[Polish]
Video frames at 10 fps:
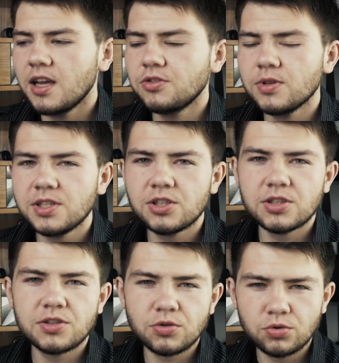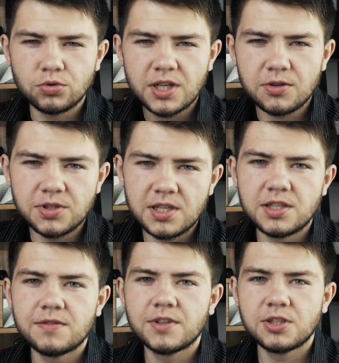czujecie, że coś dużego dzieje
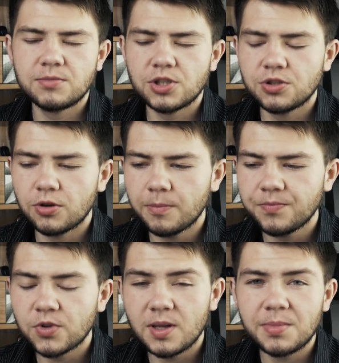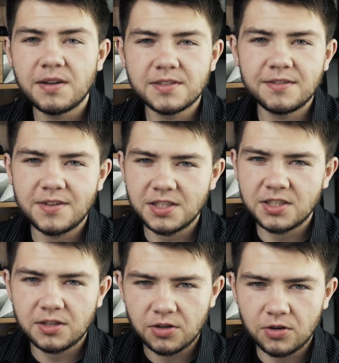się w waszym życiu, to naprawdę
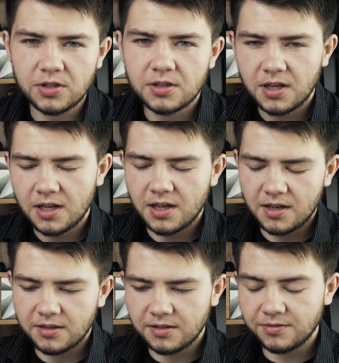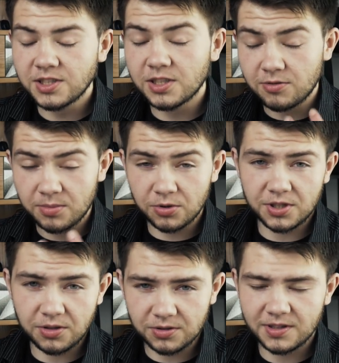weźcie krok, e, weźcie
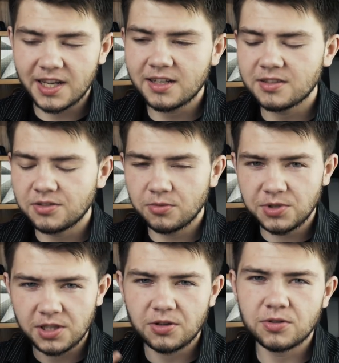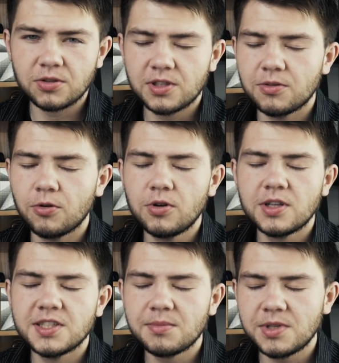głęboki oddech, zróbcie krok do tyłu
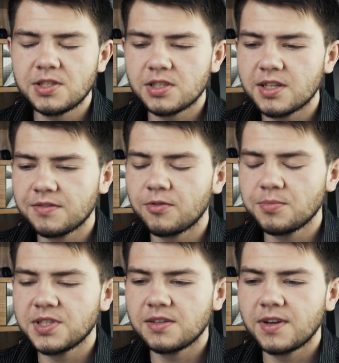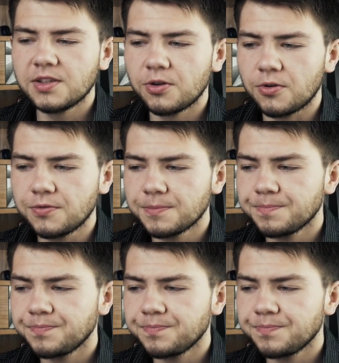i zamieńcie się w obserwatorów.